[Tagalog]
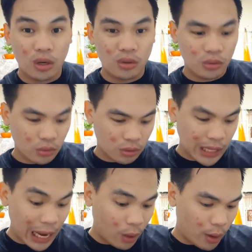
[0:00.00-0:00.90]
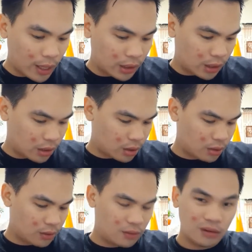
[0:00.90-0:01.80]
ano yung ginagawa niya.
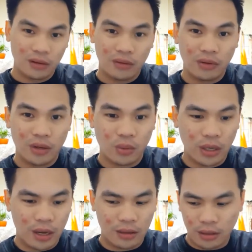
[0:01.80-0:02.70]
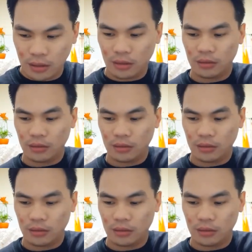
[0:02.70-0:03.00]
Pinukulado yun.